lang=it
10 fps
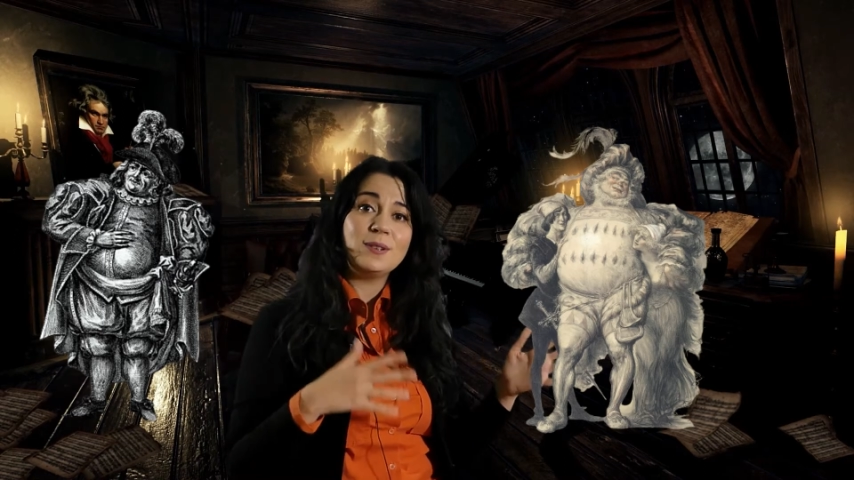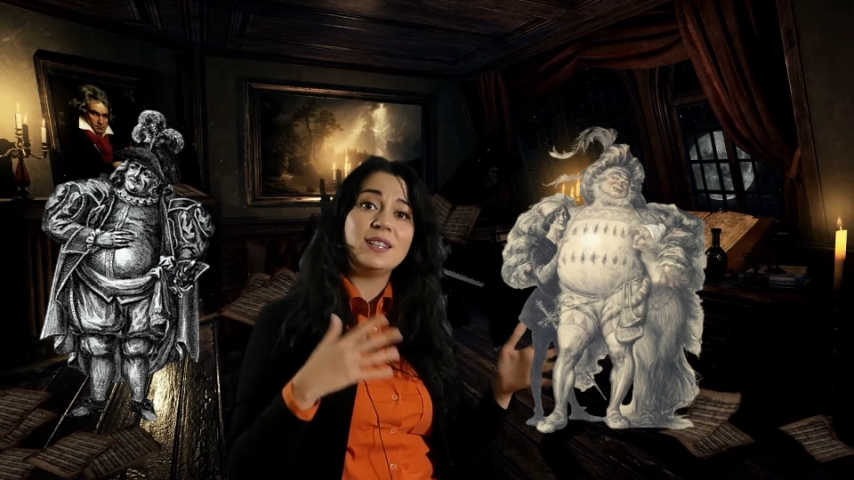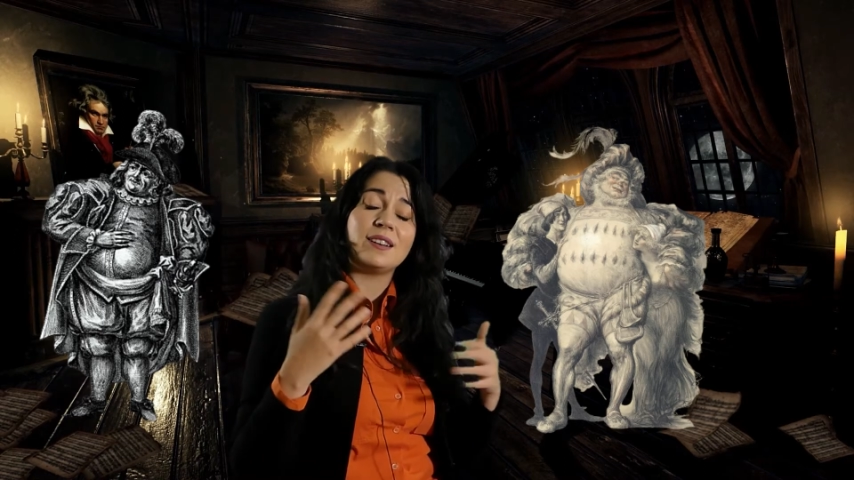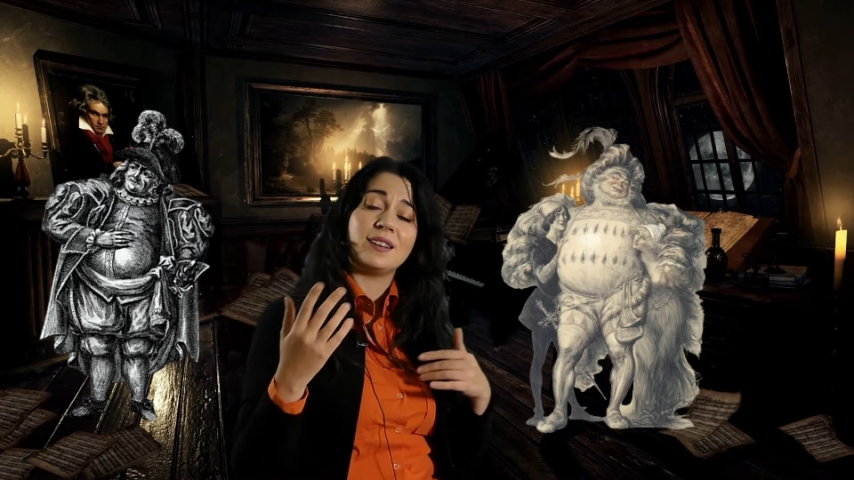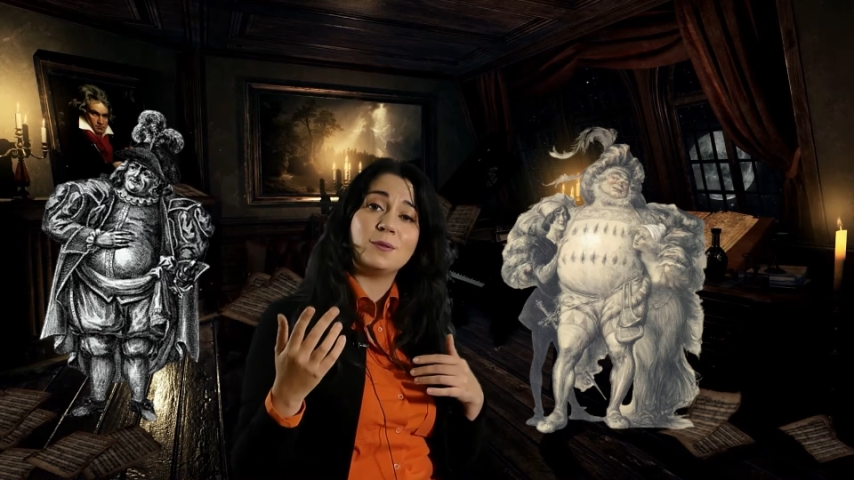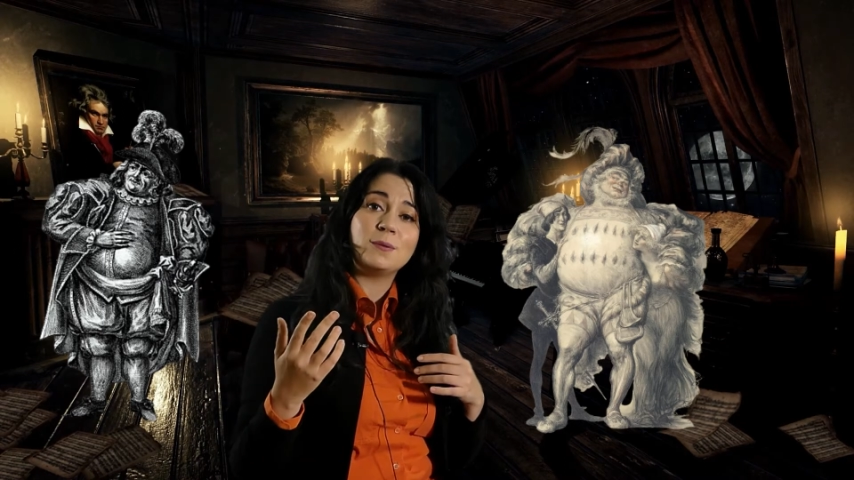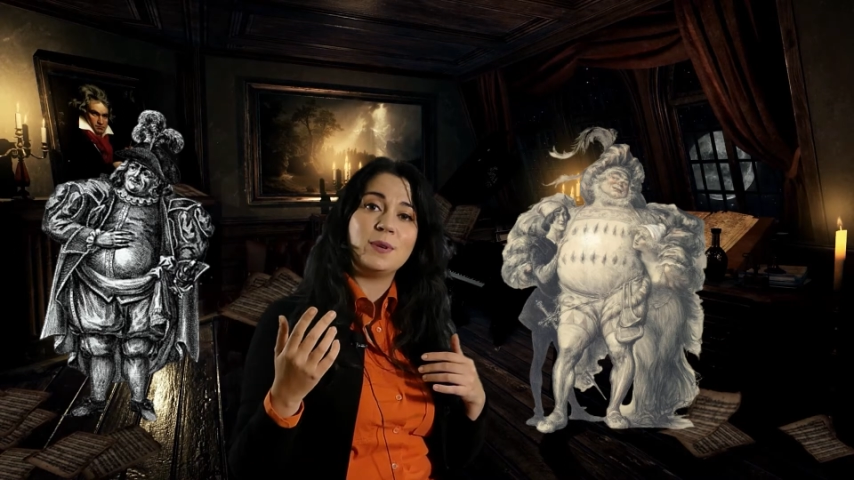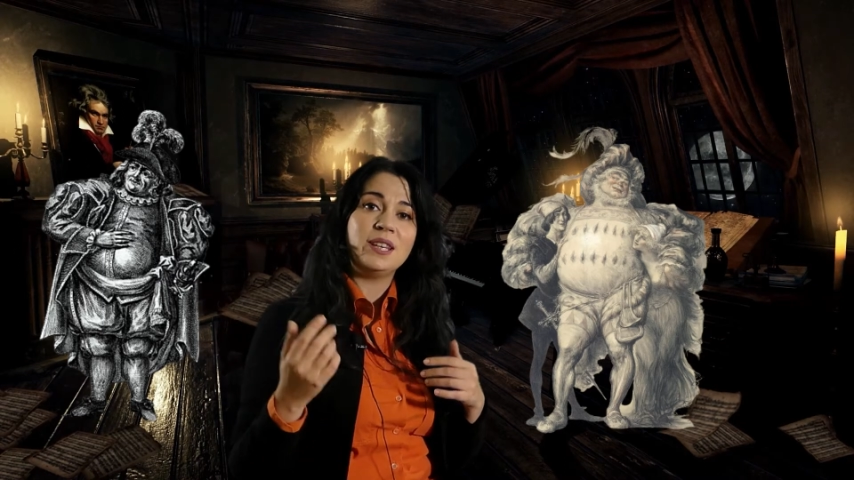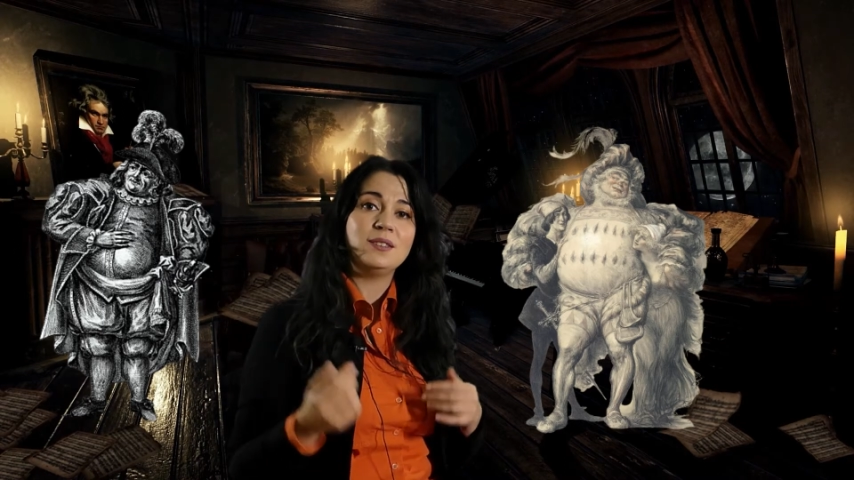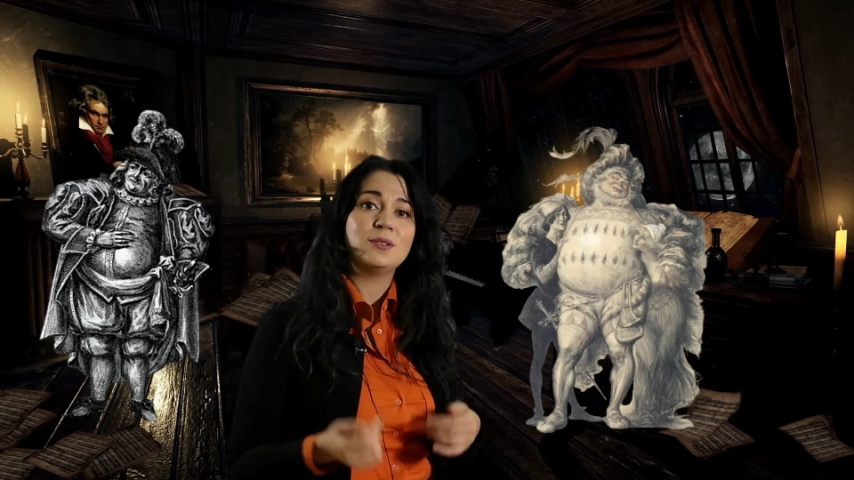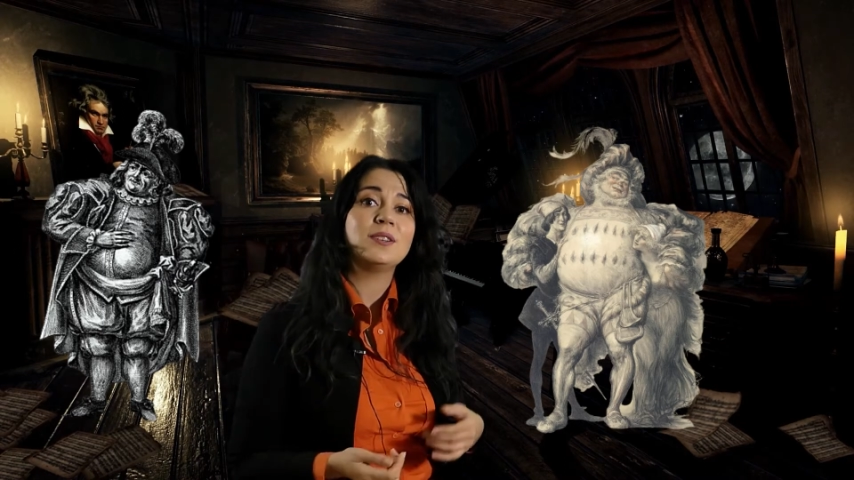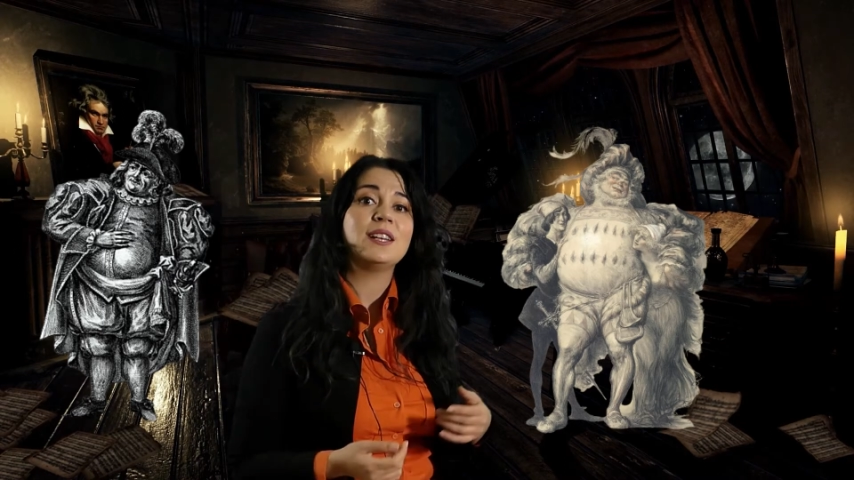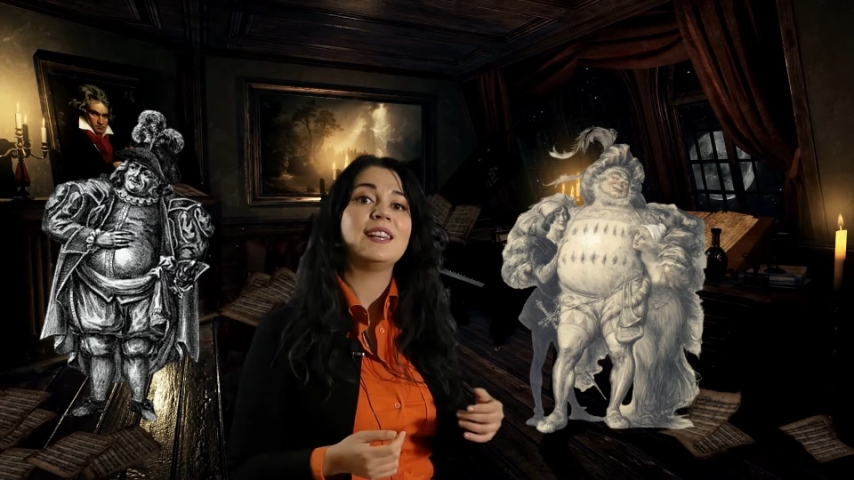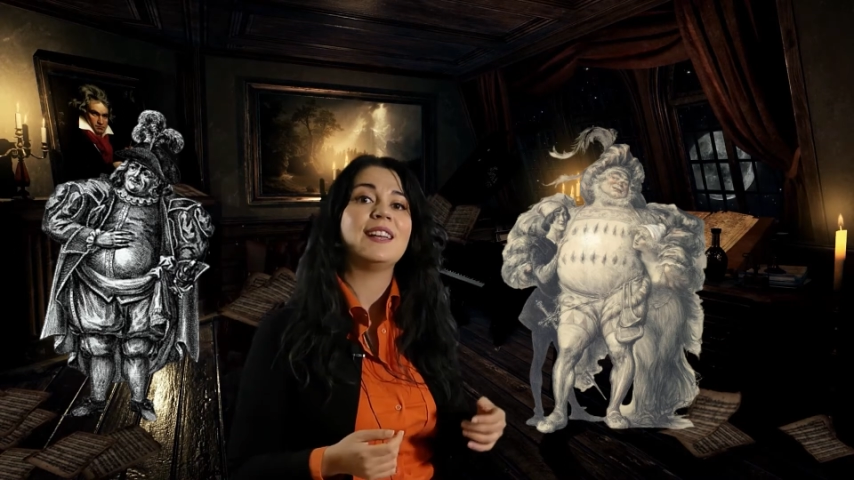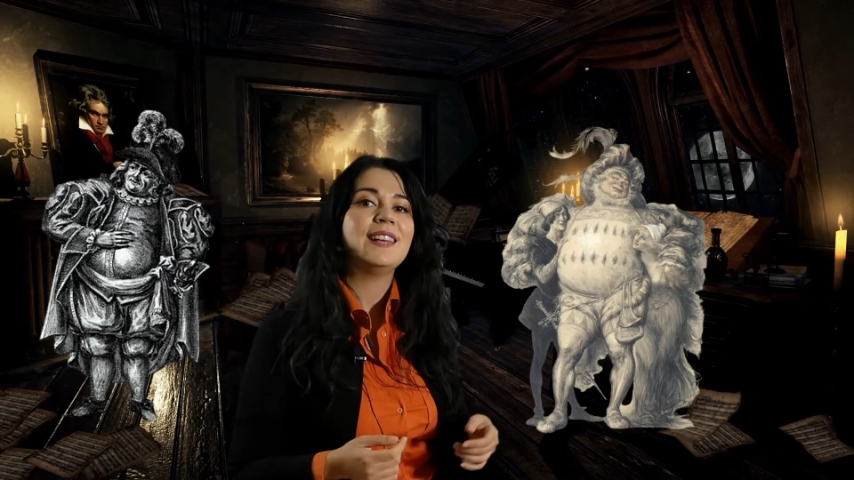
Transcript: in Enrico V, nelle